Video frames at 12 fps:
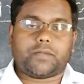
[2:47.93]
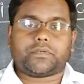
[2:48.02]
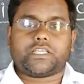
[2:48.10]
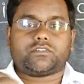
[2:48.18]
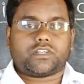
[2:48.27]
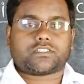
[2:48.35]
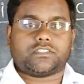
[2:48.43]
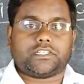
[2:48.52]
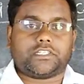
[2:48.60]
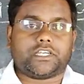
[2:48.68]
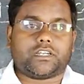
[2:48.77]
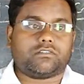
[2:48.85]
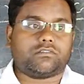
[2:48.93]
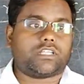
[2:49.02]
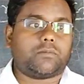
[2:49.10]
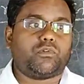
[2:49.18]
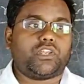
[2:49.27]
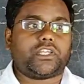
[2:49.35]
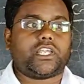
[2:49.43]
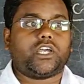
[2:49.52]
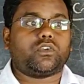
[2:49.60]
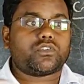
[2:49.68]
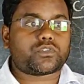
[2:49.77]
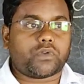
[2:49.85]
मैं अपना इंट्रोडक्शन देने जा रहा हूँ तो आप बोलेंगे
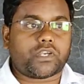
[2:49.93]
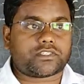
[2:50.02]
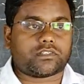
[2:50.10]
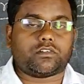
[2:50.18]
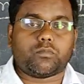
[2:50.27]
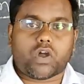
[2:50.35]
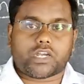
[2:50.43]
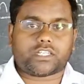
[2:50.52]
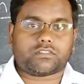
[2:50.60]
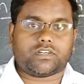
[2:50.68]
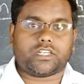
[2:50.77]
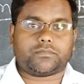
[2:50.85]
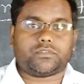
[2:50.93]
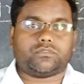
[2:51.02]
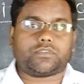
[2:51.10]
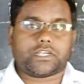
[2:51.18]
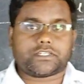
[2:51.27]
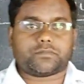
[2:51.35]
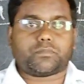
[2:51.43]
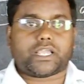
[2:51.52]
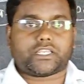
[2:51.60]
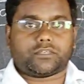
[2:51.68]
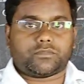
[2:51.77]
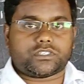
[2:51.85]
हेलो स्टूडेंट्स गुड मॉर्निंग टू ऑल ऑफ यू फ्रेंड्स
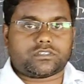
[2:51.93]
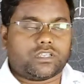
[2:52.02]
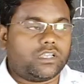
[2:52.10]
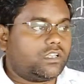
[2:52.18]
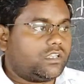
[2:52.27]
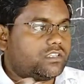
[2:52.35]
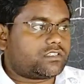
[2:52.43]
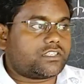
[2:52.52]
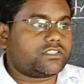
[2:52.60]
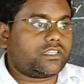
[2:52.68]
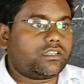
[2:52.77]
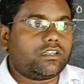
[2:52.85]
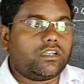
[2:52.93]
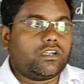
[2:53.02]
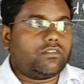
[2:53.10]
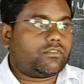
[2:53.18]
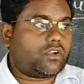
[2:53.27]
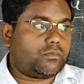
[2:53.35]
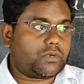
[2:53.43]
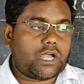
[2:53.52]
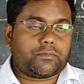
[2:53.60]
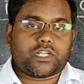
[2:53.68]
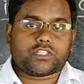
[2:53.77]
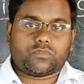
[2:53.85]
माई नेम इज संजय फ्रॉम
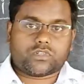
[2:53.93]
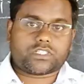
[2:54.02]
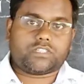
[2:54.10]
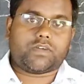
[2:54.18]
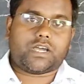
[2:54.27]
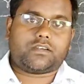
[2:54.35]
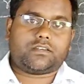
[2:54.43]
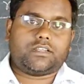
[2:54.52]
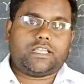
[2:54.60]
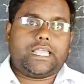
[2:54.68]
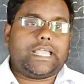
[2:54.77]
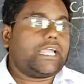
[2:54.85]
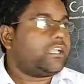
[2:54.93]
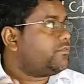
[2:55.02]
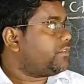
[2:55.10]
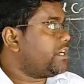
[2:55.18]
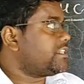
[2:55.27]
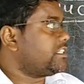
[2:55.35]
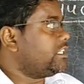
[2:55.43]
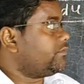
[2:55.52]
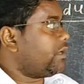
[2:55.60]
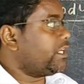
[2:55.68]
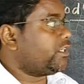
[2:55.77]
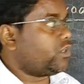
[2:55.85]
राम राजमोहन सीवान एंड फ्रेंड्स
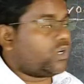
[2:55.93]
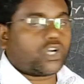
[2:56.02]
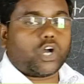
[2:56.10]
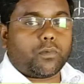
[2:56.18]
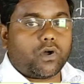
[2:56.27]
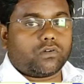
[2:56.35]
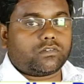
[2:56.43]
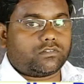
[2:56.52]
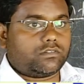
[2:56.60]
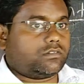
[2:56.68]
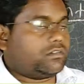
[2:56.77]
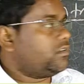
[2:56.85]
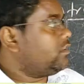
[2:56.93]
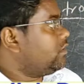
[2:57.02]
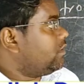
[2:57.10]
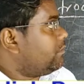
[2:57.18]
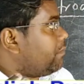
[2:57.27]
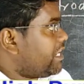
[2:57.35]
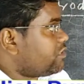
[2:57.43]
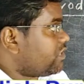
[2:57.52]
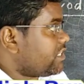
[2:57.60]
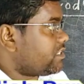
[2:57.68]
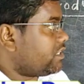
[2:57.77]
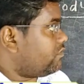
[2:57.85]
इफ आई टॉक अबाउट माई
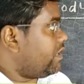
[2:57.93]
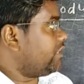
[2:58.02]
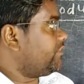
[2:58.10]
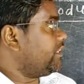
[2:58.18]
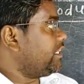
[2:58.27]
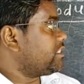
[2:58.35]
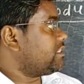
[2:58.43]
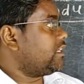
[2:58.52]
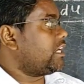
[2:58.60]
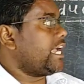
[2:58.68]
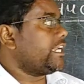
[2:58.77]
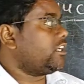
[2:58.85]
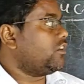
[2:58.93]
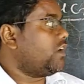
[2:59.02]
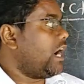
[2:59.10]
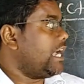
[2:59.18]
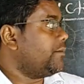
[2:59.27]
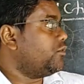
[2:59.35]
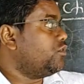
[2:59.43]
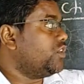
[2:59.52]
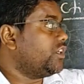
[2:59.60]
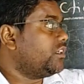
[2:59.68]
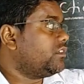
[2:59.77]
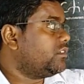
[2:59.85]
एजुकेशन क्वालिफिकेशन राइट नो आई एम
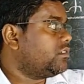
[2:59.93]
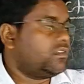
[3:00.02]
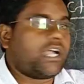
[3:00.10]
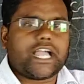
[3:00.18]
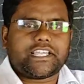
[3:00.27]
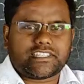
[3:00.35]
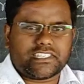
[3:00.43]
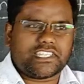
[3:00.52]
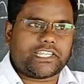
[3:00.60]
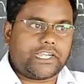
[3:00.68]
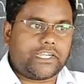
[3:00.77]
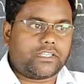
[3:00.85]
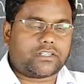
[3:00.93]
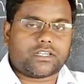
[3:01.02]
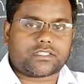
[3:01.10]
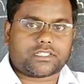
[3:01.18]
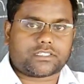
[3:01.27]
डूइंग आई सी सेकेंड ईयर कह